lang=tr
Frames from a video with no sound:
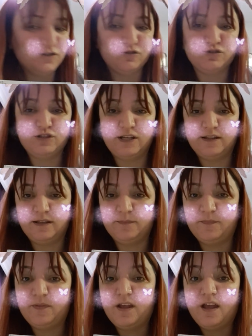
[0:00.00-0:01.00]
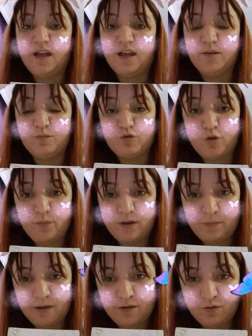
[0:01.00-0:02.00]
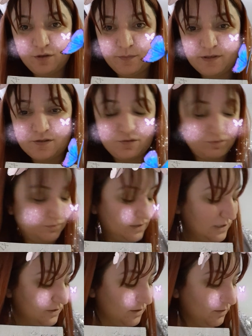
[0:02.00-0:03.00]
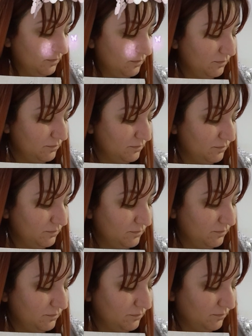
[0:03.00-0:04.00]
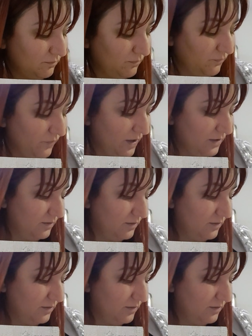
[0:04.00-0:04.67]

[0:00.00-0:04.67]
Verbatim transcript: yüzünü yediğim. Bu köpek benle oynamak istiyor. Çeçe. Ver.